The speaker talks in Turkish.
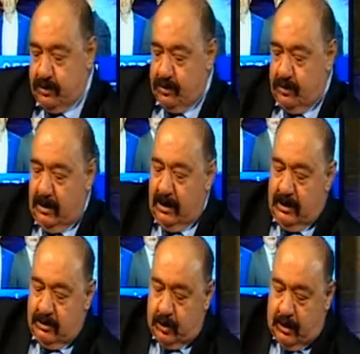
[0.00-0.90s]
Çünkü
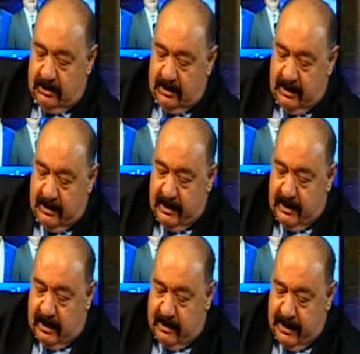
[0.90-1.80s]
çoğaldılar.
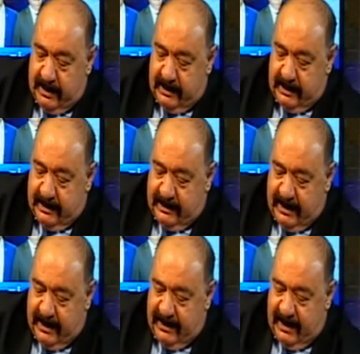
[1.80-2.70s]
Ama
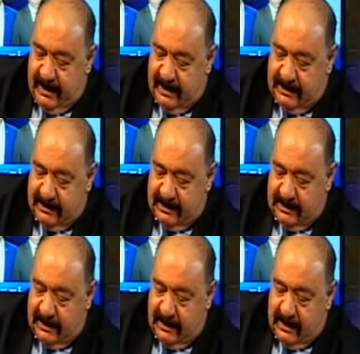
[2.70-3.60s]
yani eğer
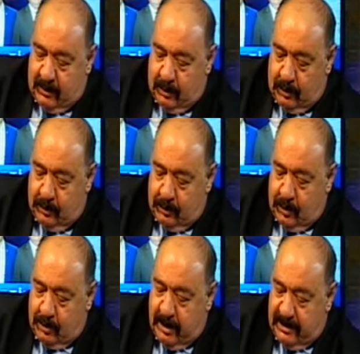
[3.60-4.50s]
ki Ülgür
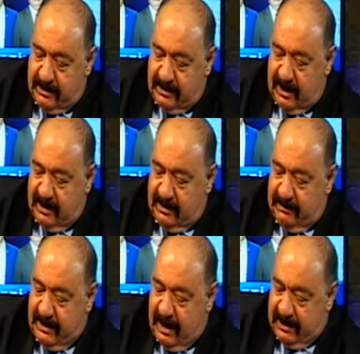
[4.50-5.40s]
Gökhan da dahil
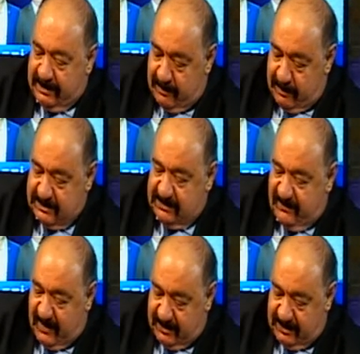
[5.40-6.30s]
bir akrabası
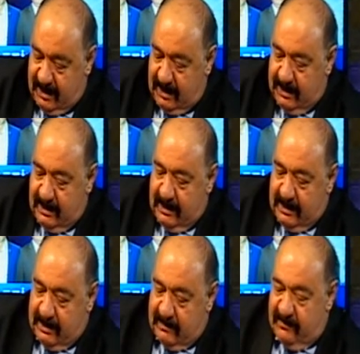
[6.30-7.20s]
var da
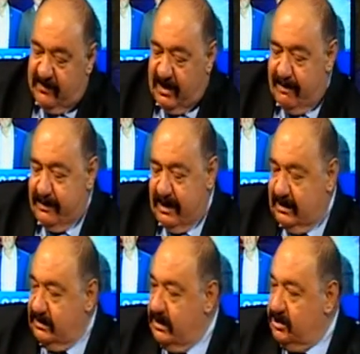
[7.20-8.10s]
filan
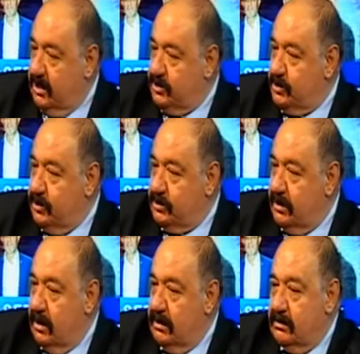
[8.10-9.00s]
belediyede
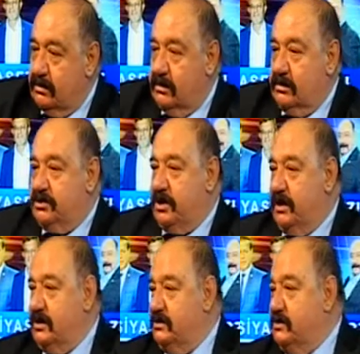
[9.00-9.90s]
çalışıyorsa e, işe
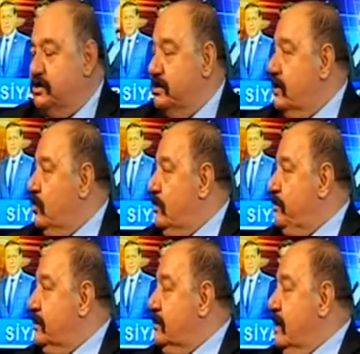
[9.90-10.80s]
de girmiş de
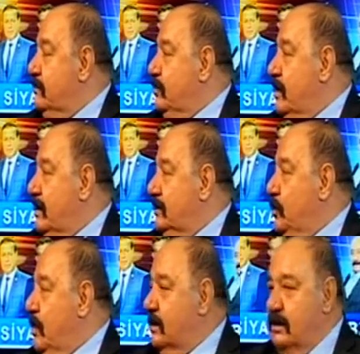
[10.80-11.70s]
olabilir yani bu gayet doğal.